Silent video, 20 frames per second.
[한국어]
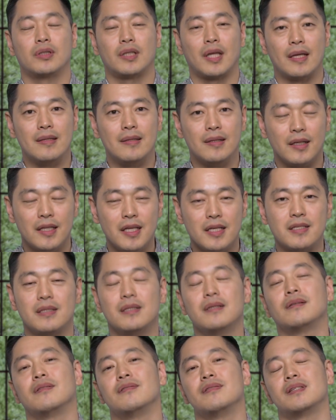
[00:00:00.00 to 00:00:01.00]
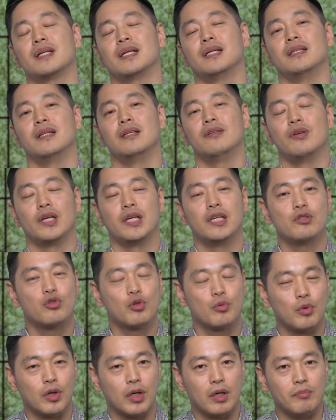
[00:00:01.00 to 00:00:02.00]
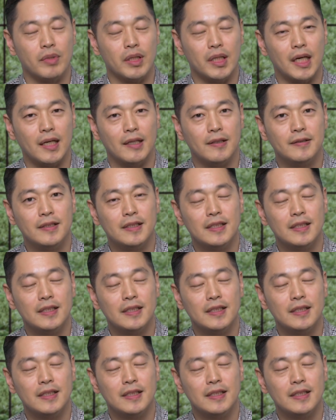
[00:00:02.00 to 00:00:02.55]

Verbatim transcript: 단단해지는 그런 시간들이 되기를 축복합니다.